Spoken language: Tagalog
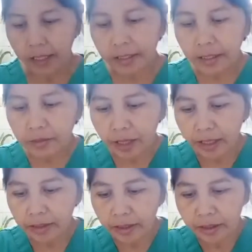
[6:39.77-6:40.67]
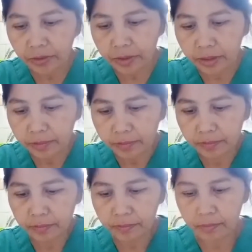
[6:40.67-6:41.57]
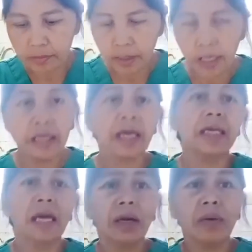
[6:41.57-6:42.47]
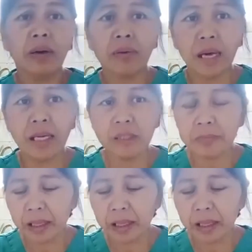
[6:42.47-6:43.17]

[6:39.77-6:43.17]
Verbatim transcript: Halik kayo, kain kayo eh. Ngayon ginagawa ko guys,